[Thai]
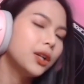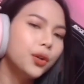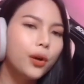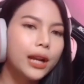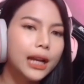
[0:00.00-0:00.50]

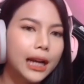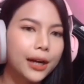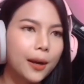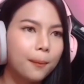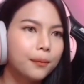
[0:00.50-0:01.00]
ด้วยนะคะ
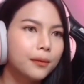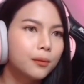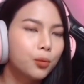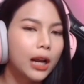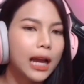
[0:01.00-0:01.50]
รับ
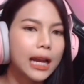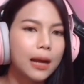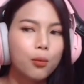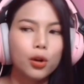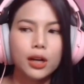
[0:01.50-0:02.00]
มูลค่า
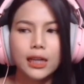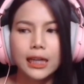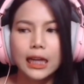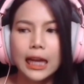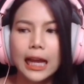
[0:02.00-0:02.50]
ทั้งหมดเลย
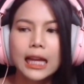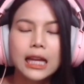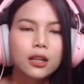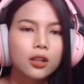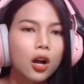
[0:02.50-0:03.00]
นะคะ
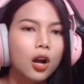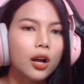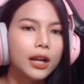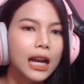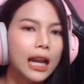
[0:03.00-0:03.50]
ก็
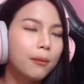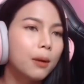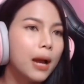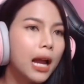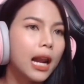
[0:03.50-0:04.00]
น่ารักมา
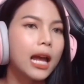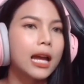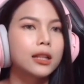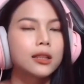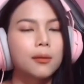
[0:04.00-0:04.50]
กๆนะคะ
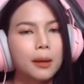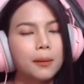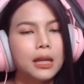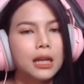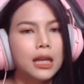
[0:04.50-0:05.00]
สำหรับ
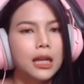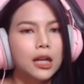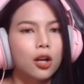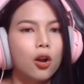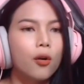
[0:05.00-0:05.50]

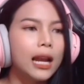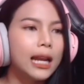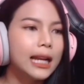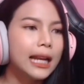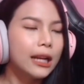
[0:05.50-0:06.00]
ของขวัญ
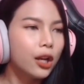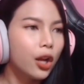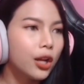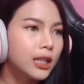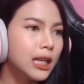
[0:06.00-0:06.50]
เล็กๆน้
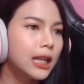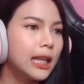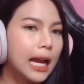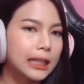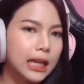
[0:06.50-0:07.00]
อยๆก็จริง
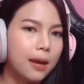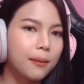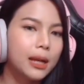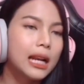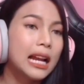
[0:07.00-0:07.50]
แต่อาจจะทำ
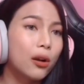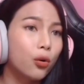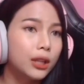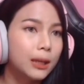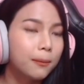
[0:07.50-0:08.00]
ให้หลายๆ ค
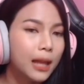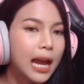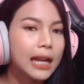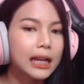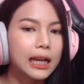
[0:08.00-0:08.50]
นยิ้ม
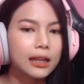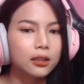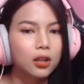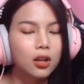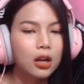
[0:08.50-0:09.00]
ได้นะคะ แล้
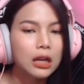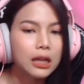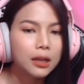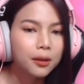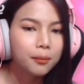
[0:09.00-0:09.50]
วก็
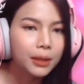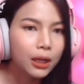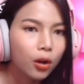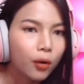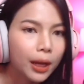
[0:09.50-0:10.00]
มี
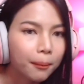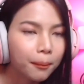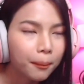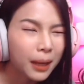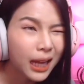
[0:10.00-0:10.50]
ของขวัญ
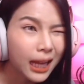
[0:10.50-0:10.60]
มา